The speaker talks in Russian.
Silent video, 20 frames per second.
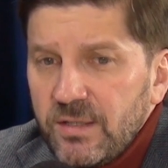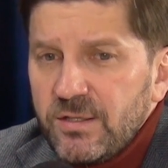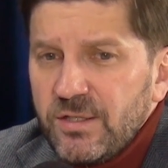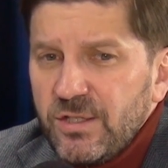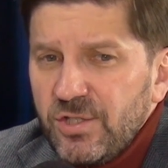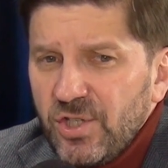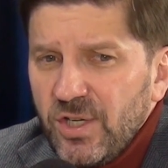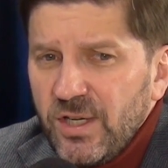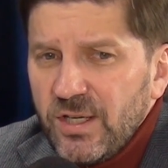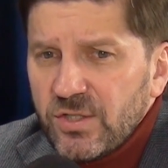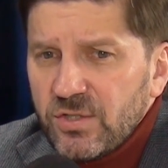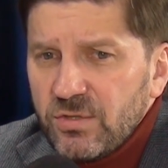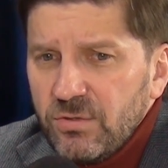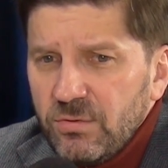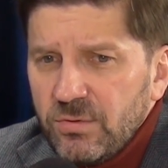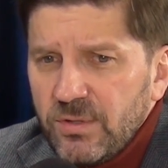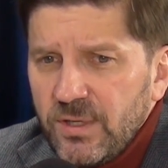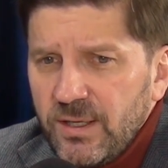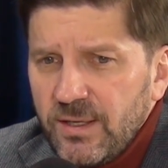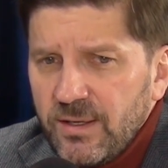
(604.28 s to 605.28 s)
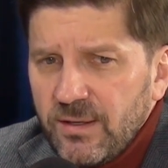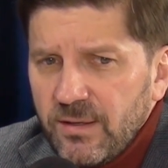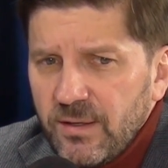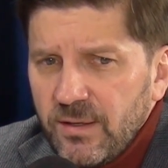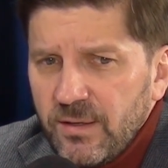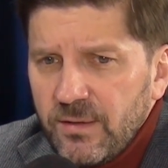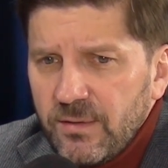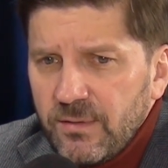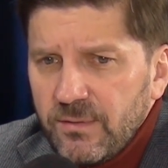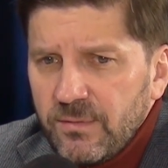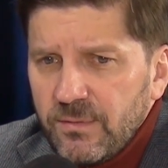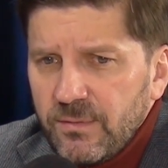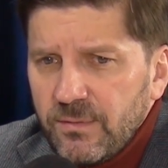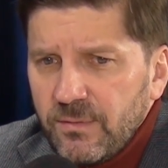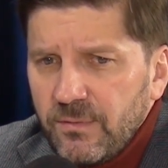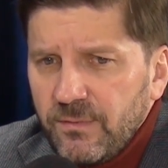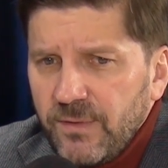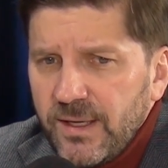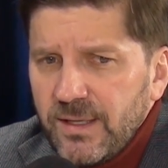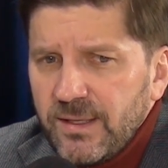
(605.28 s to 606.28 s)
сейчас, ну да,
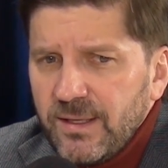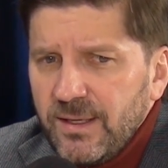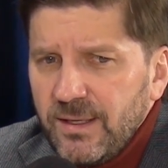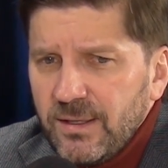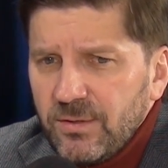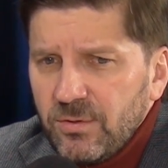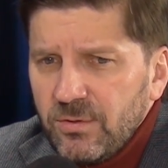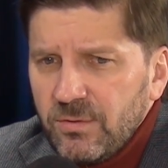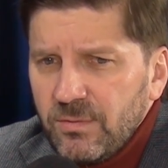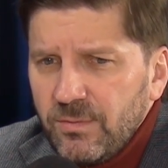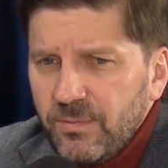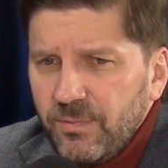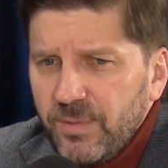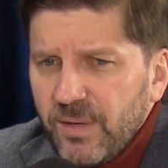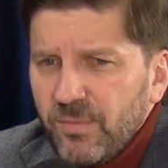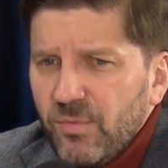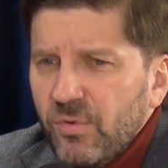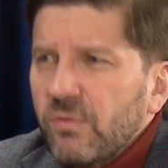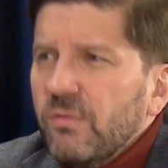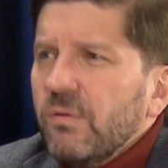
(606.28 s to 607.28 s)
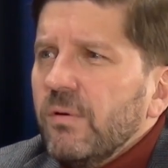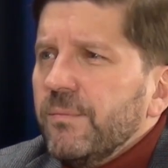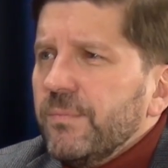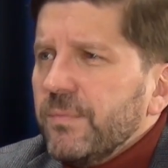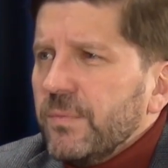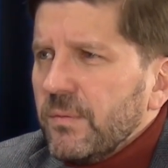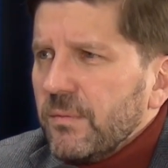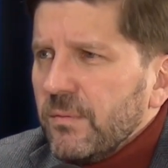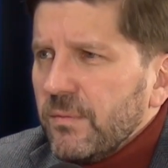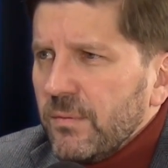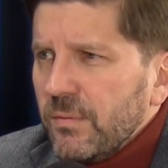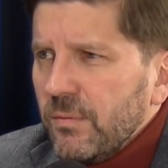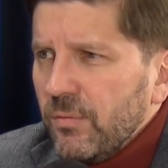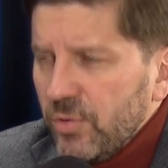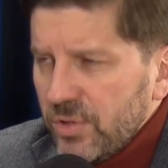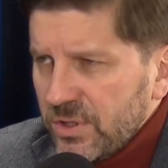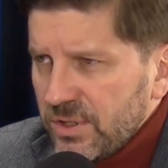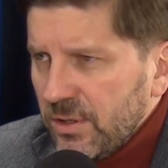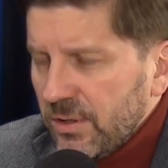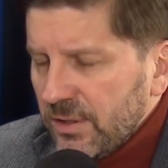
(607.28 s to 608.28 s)
война, но прямого
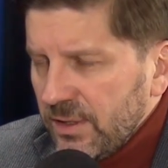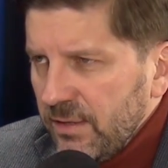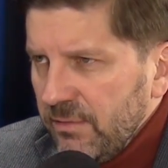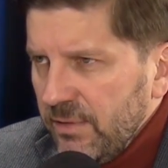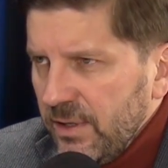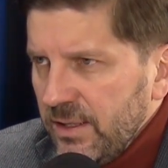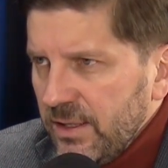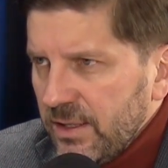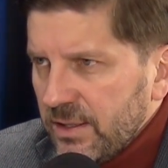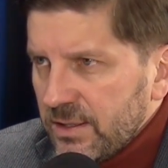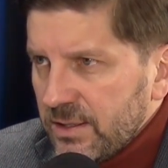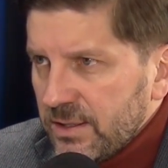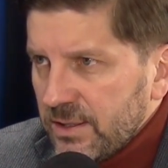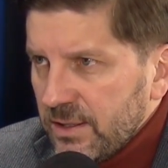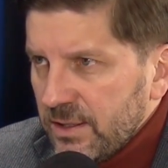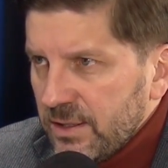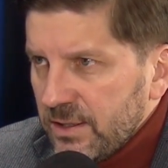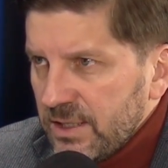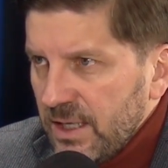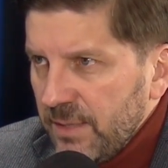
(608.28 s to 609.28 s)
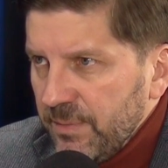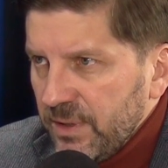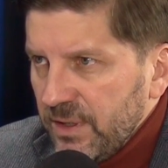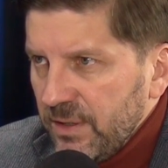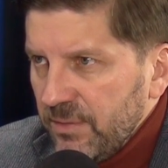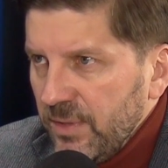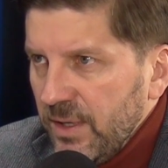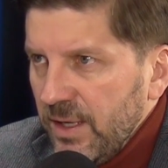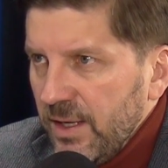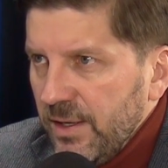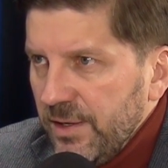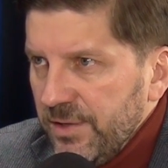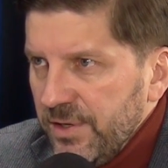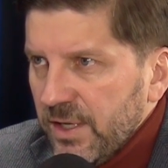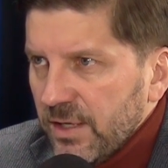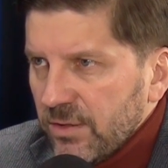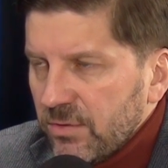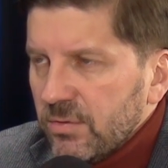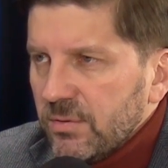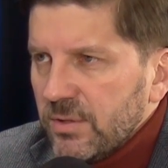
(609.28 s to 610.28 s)
бой столкновения с э, Западом
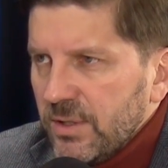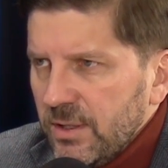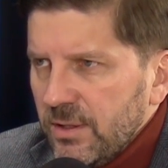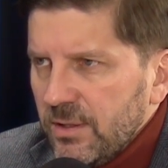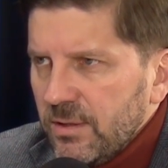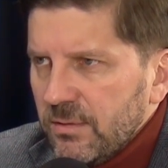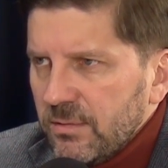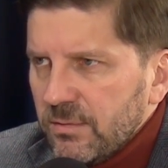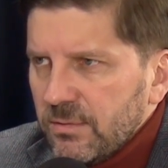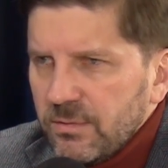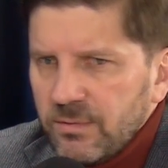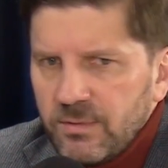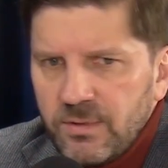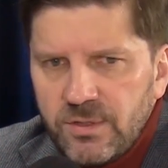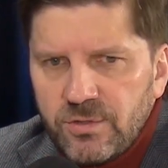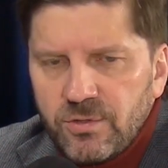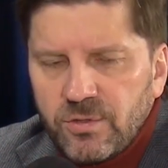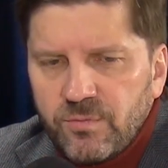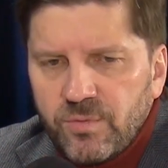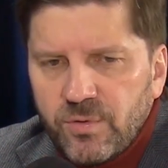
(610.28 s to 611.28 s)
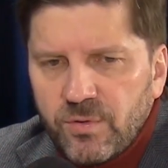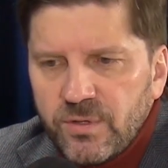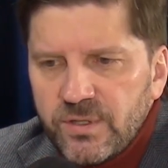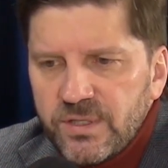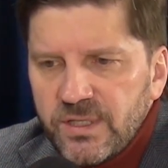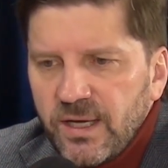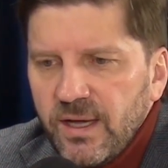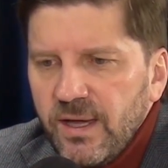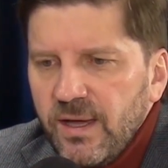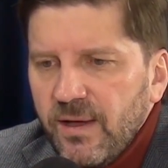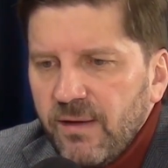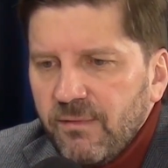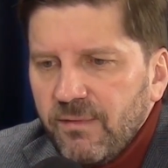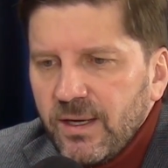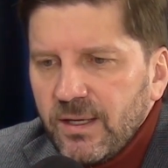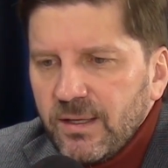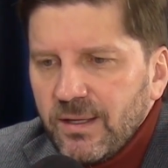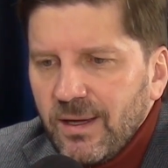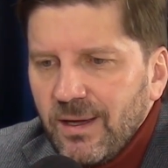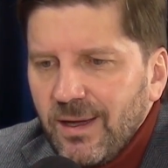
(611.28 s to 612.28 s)
нету, да, mm-hmm. идет
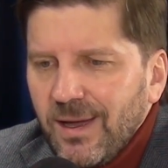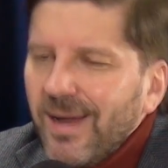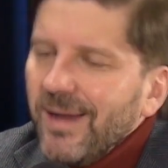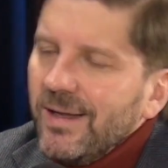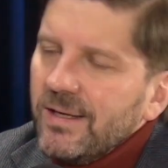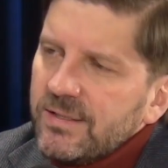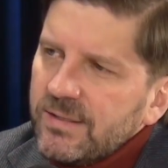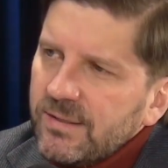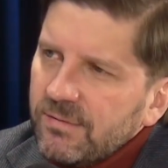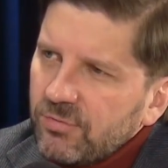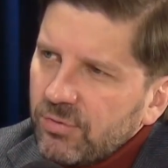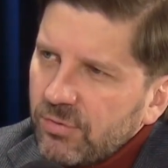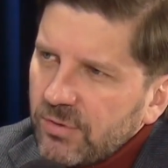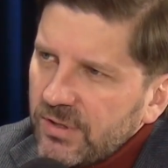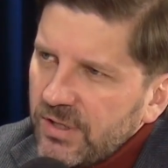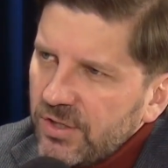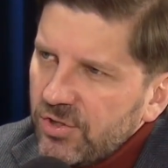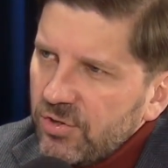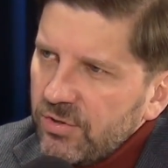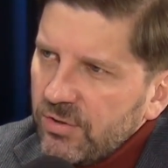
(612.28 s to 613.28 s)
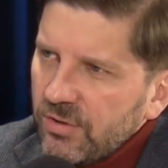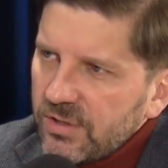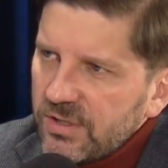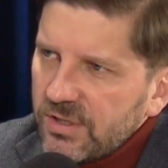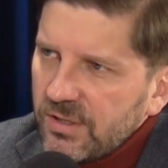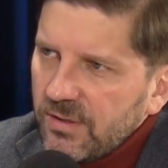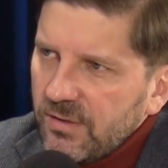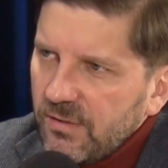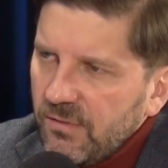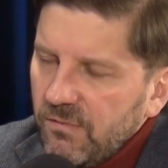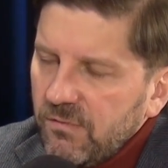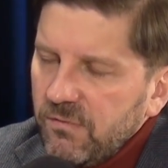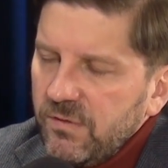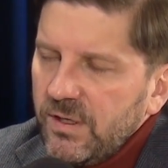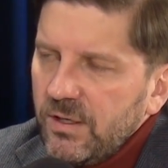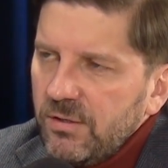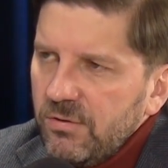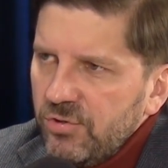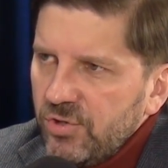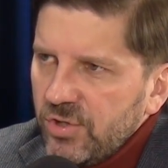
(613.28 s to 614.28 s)
прокси-война. А если вдруг начнется,
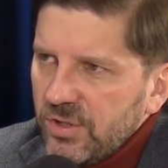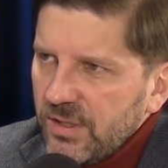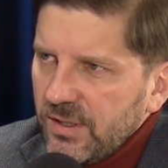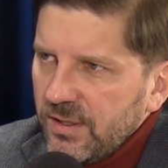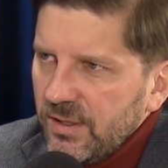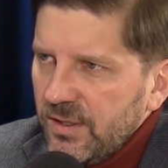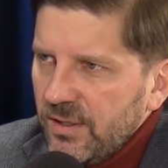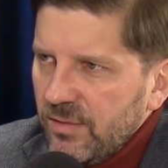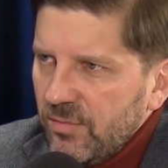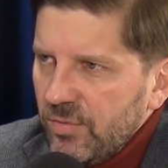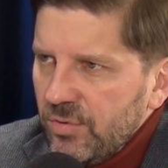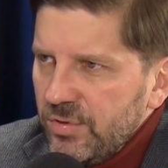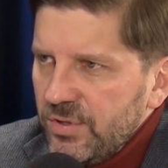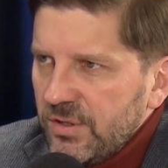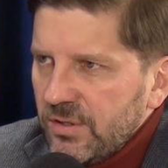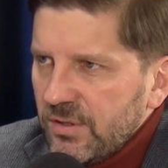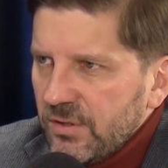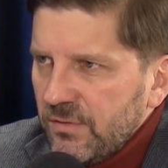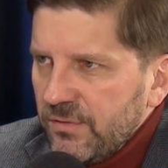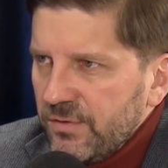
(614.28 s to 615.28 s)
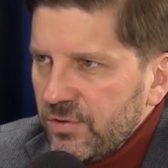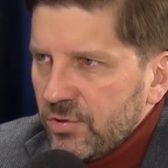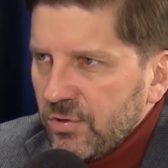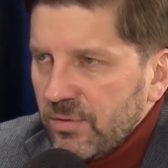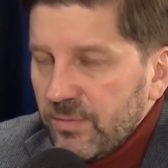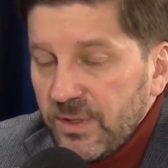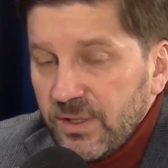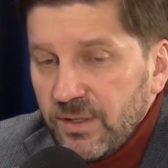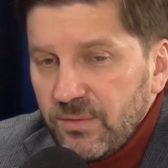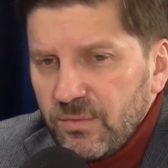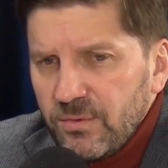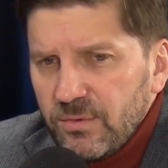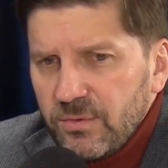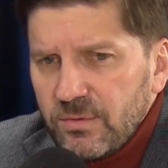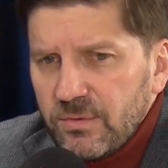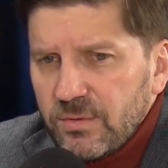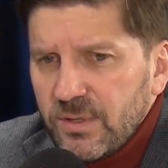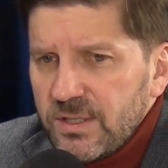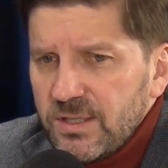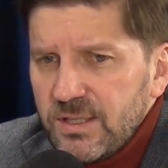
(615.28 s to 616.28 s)
выключено будет все.
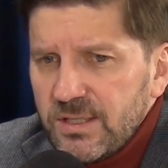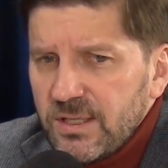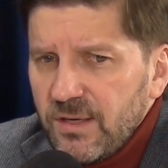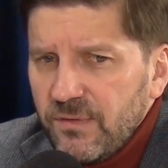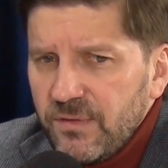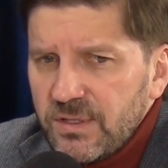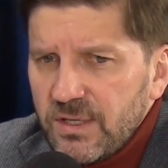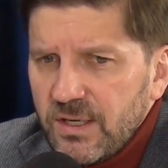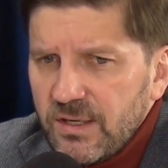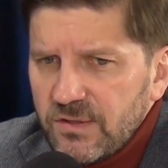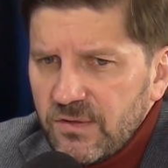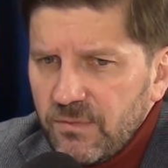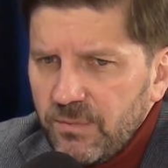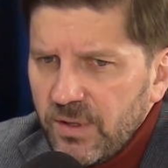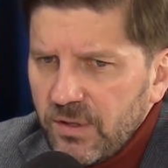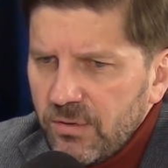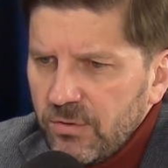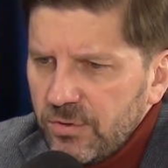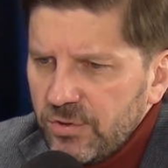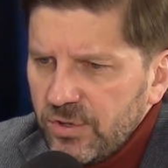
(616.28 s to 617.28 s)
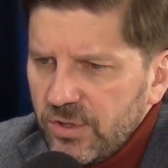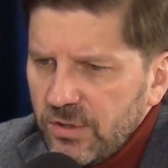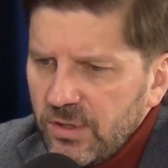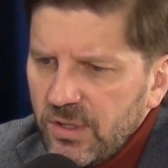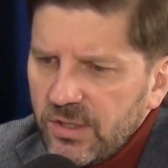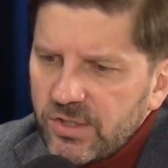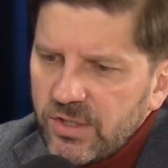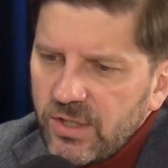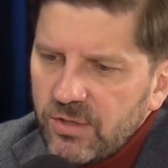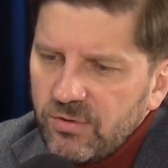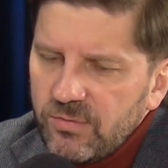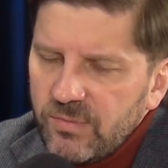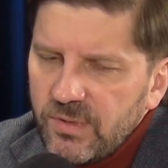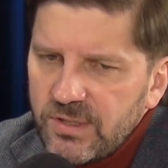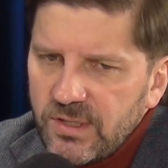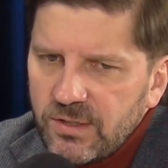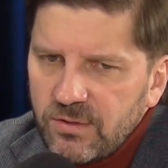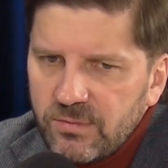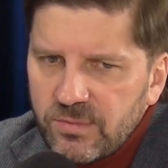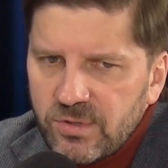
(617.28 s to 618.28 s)
Поэтому Российская Федерация в первую очередь должна
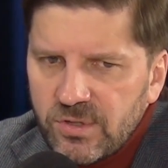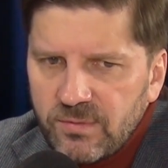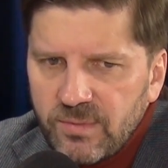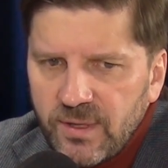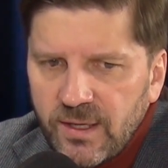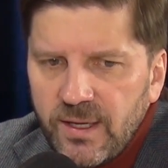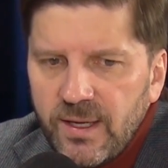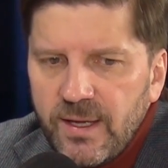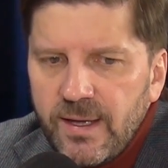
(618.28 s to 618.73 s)
думать о том, чтобы